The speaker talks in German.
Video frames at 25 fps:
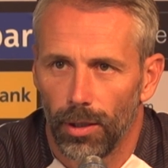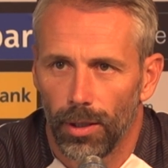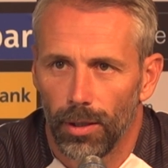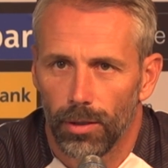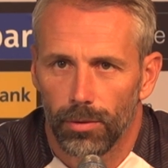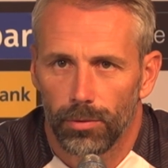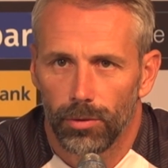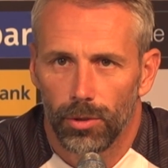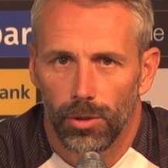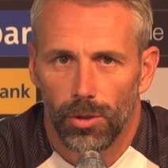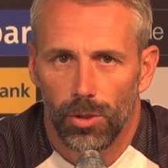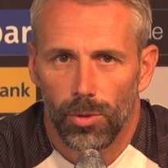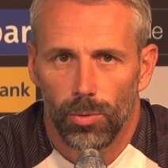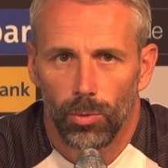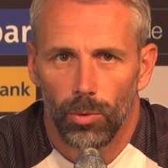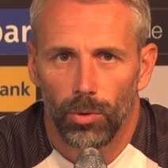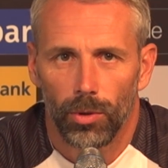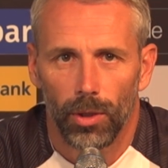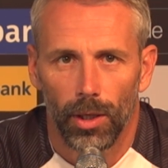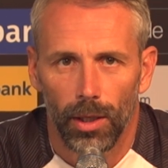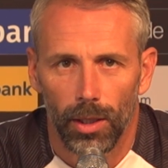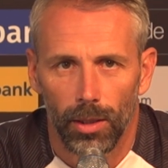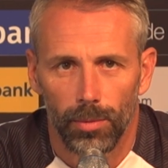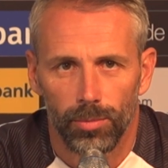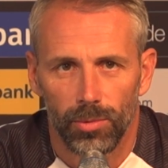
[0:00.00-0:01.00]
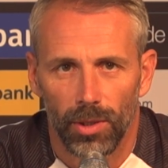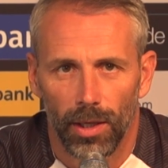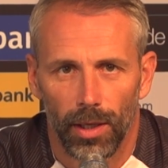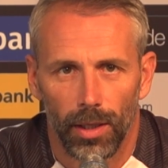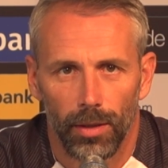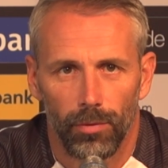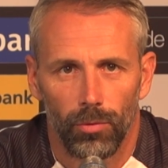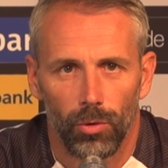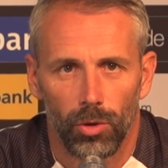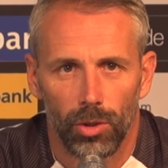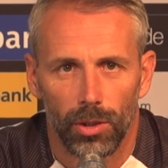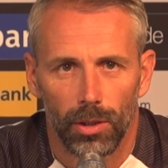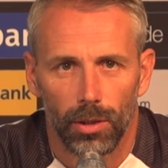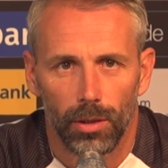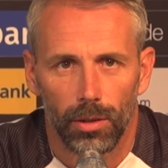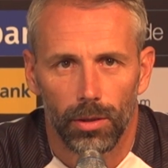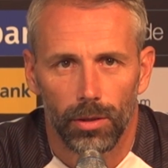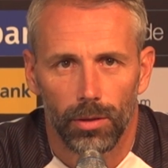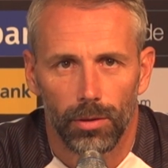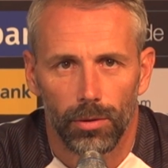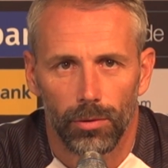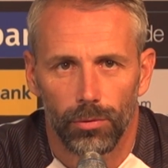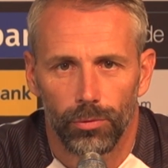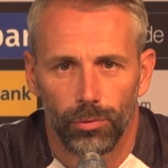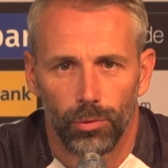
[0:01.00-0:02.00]
ja, eine zweieinhalb,
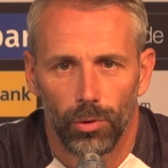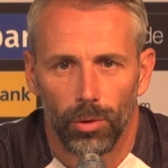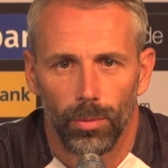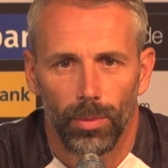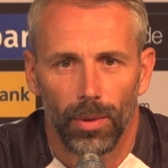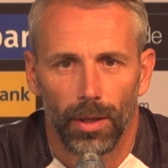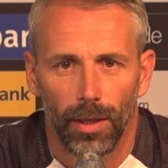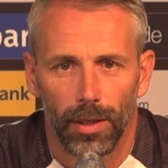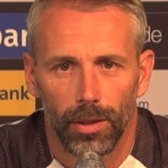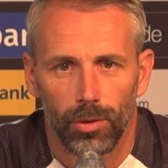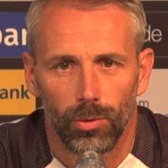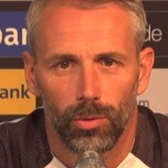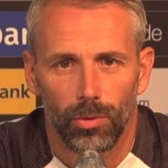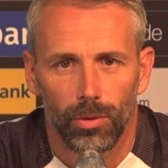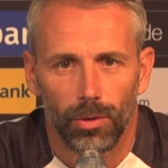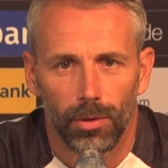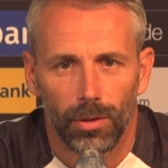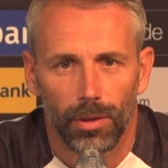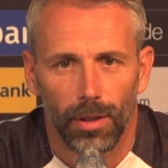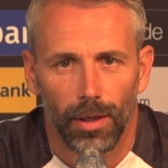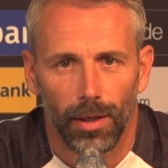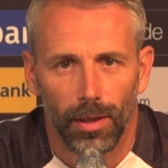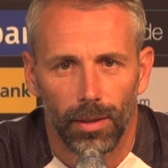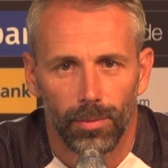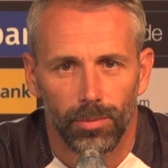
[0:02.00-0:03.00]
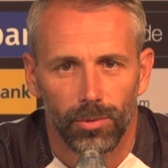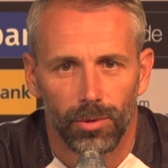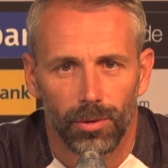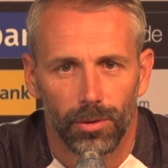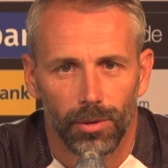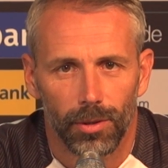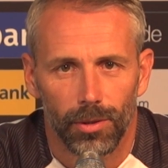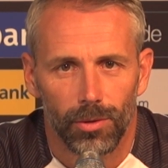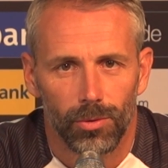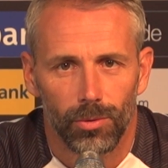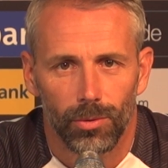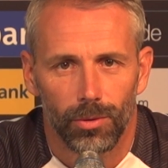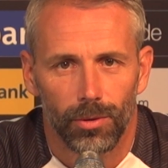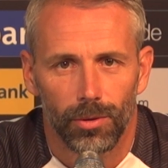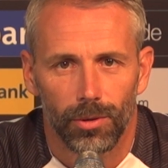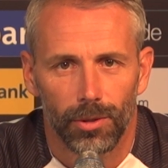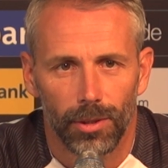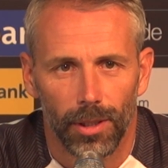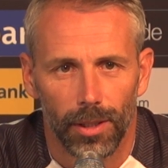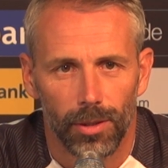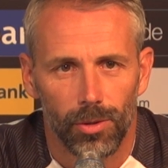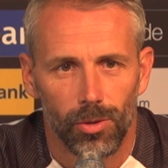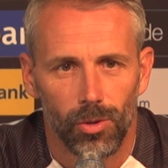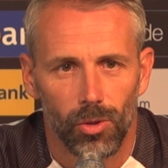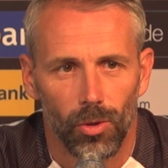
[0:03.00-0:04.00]
dreiwöchige Vorbereitung gehabt.
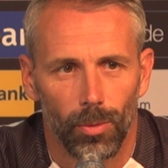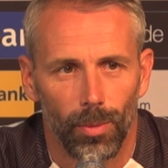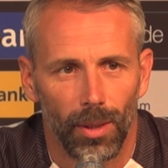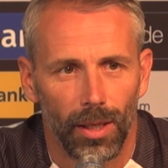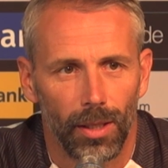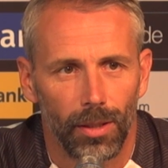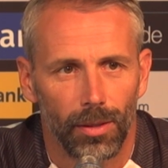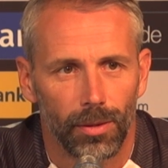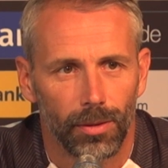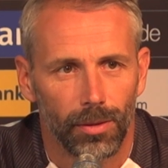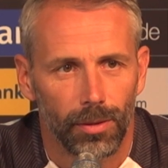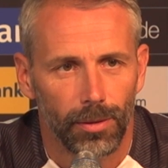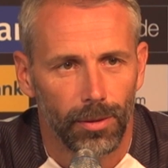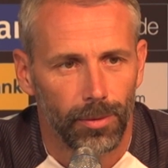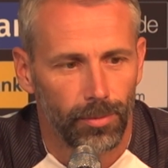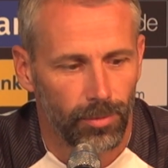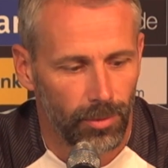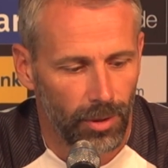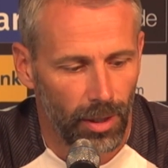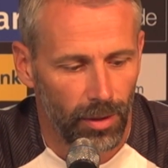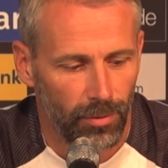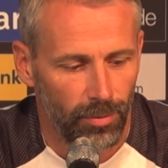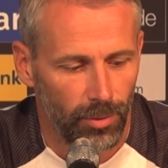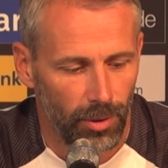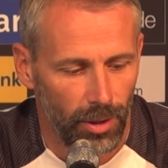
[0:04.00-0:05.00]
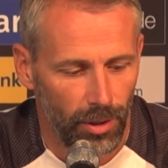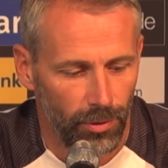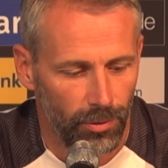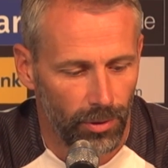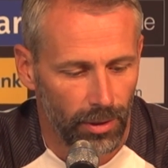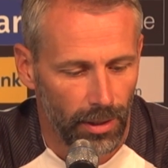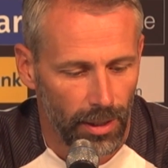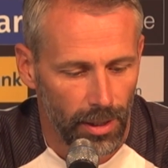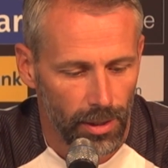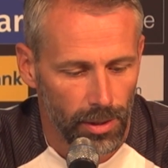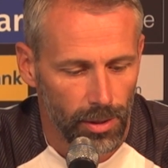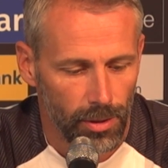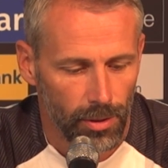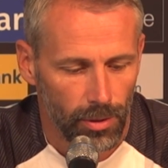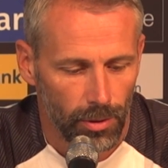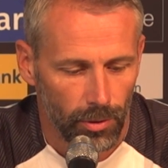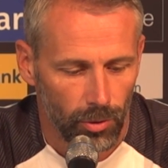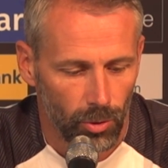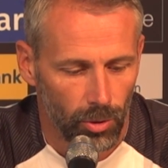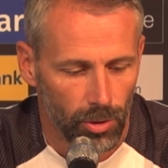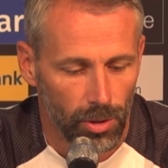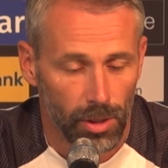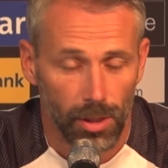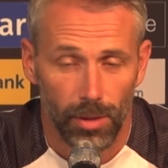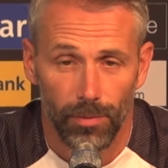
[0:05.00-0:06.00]
Also ganz normal, ähm, darf man nicht
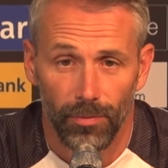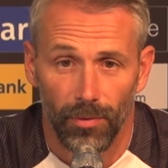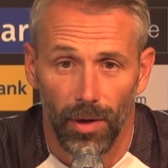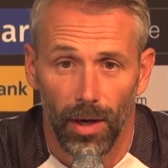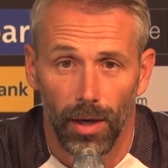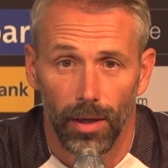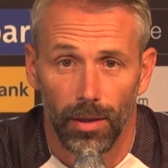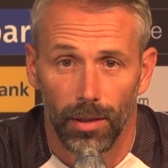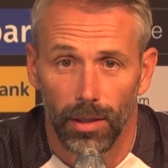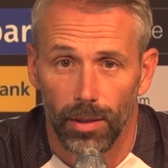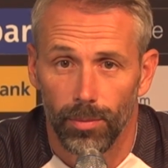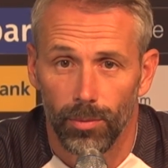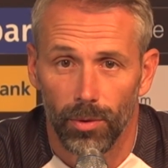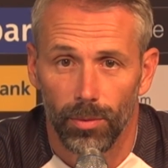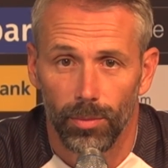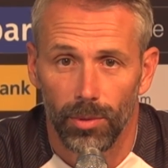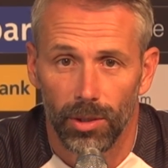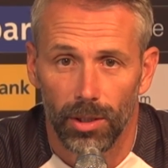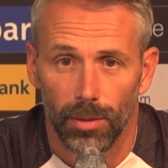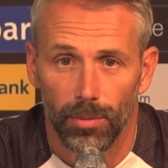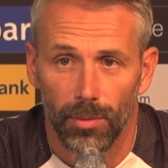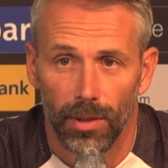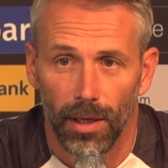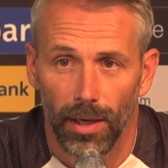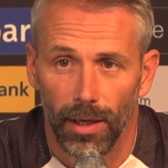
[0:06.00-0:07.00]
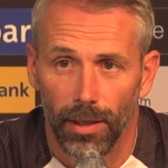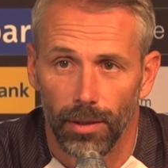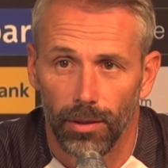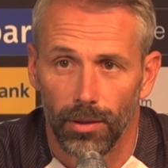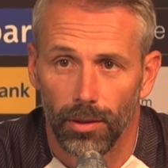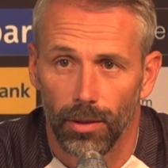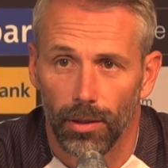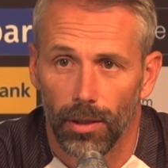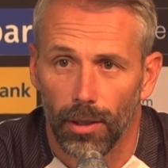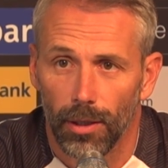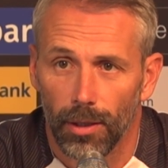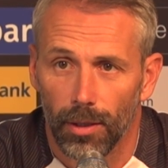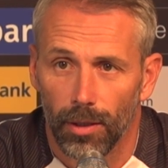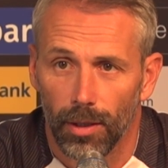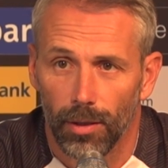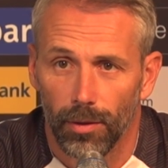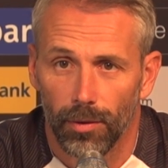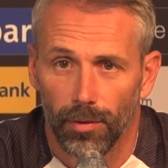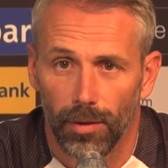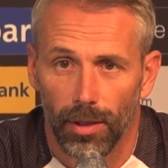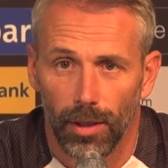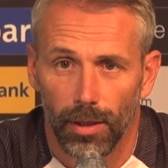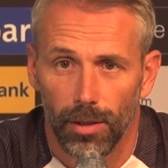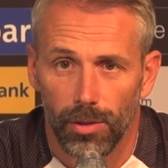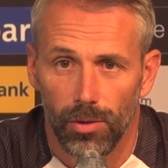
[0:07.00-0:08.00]
vergessen. Trotzdem war er immer mit dem Kader,
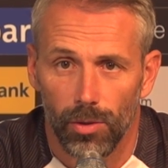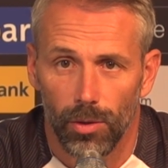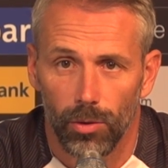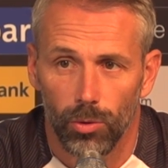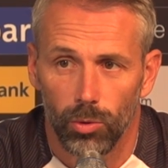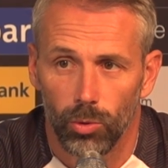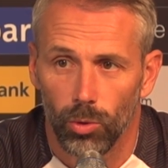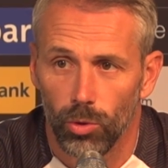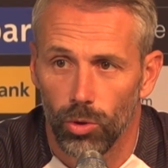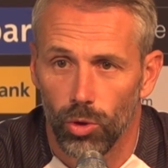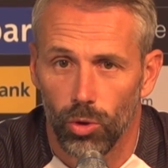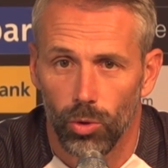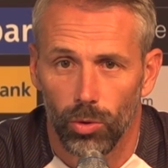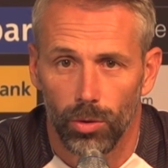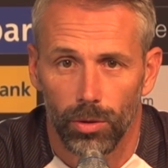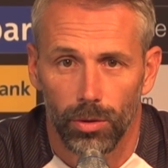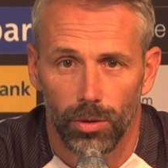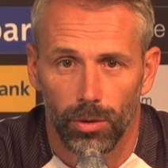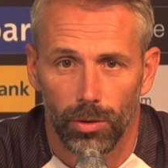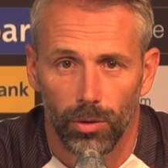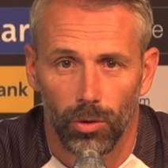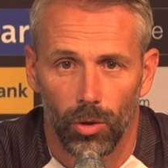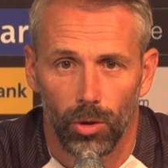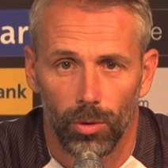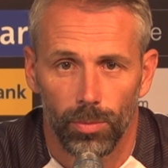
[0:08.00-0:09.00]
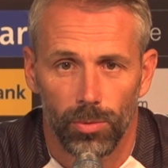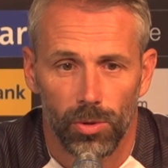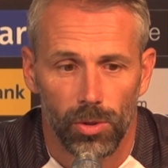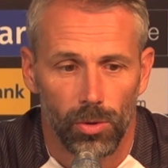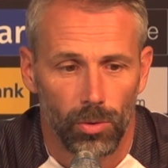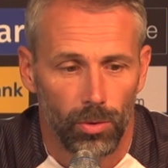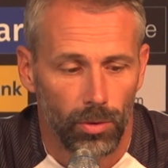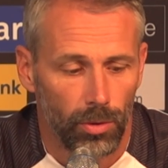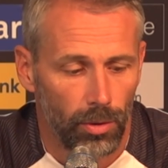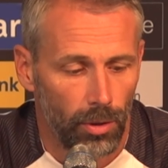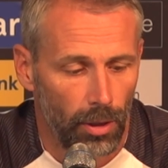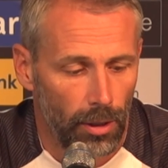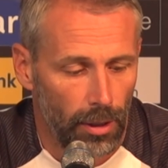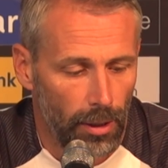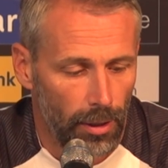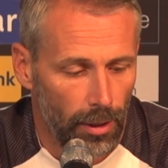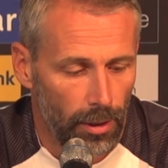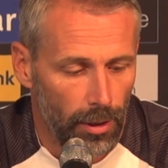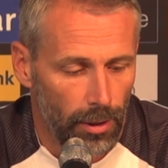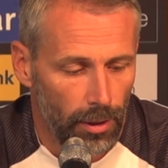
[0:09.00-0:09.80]
war also auch dort schon eine Option.